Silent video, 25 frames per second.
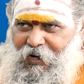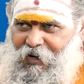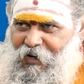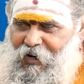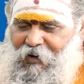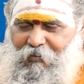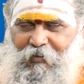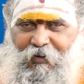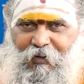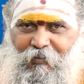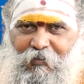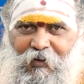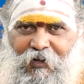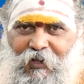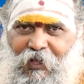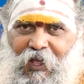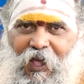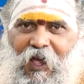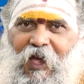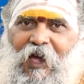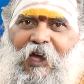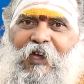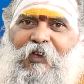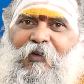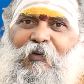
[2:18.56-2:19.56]
కాబట్టి మనం
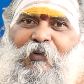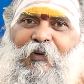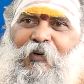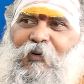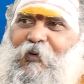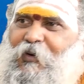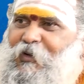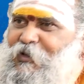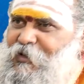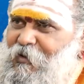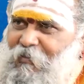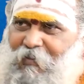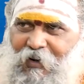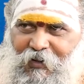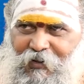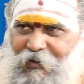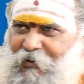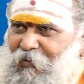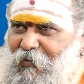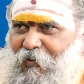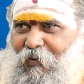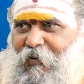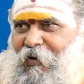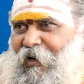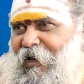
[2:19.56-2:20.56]
ఆయుగంలోంచి
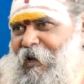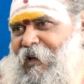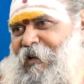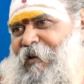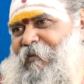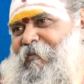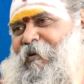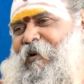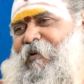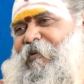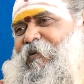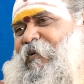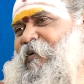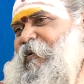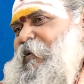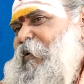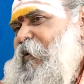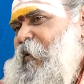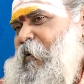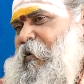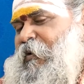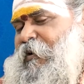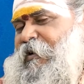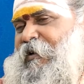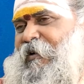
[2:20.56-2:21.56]
మాట్లాడుకోవాలి కానీ మనం
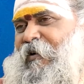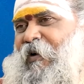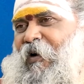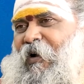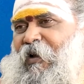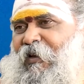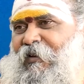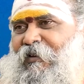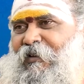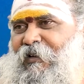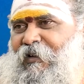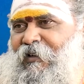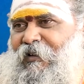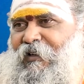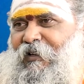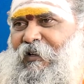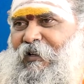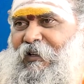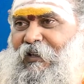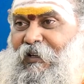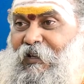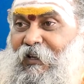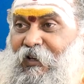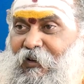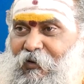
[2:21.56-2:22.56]

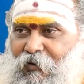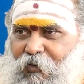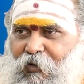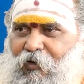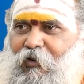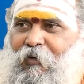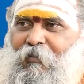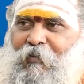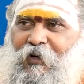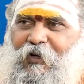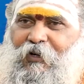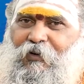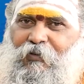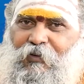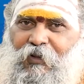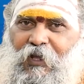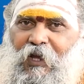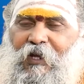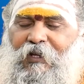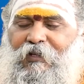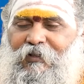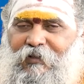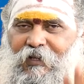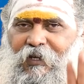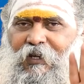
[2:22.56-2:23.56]
ఈ యుగంలో మనకు
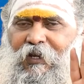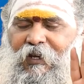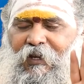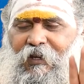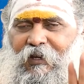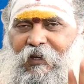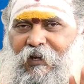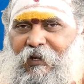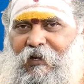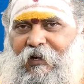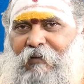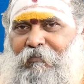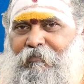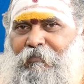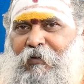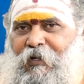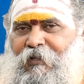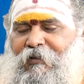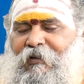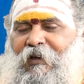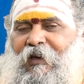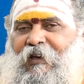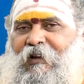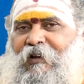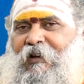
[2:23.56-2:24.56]
అయితే ఇక్కడ
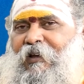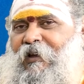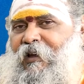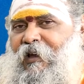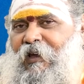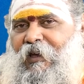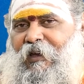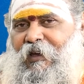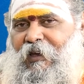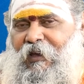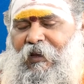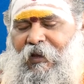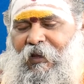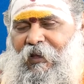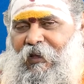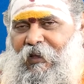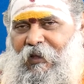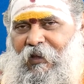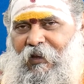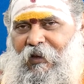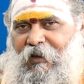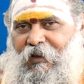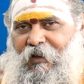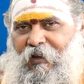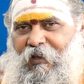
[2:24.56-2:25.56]
ప్రధానంగా
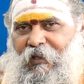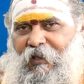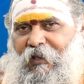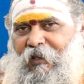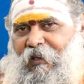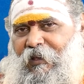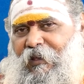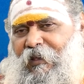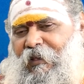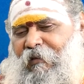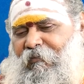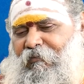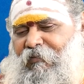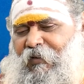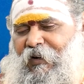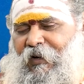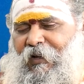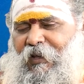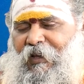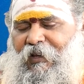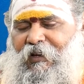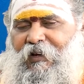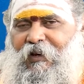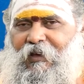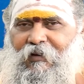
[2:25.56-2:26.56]

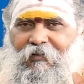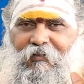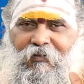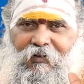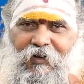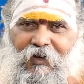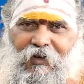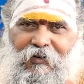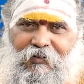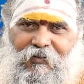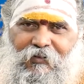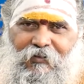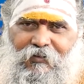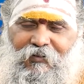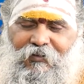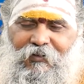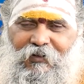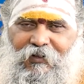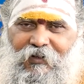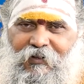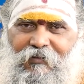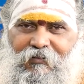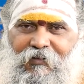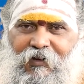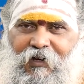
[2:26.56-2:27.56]
ఎవరికైనా కూడాను
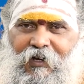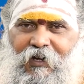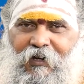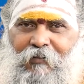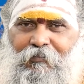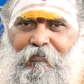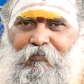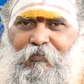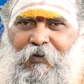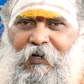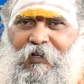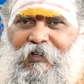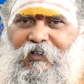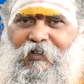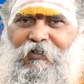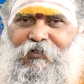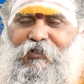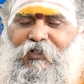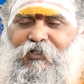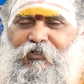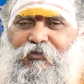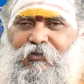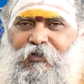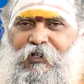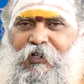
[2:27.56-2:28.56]
వివాహ ప్రక్రియ
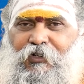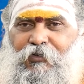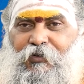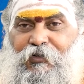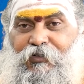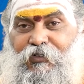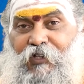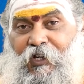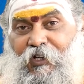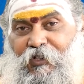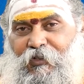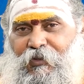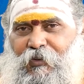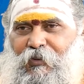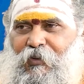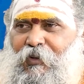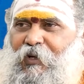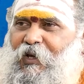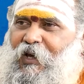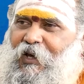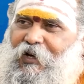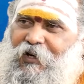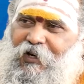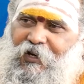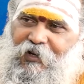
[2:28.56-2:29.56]
చేసుకునేటువంటి తల్లిదండ్రులకు
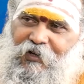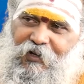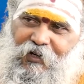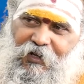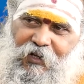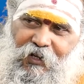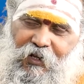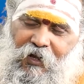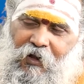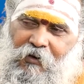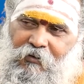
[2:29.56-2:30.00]
కానివ్వండి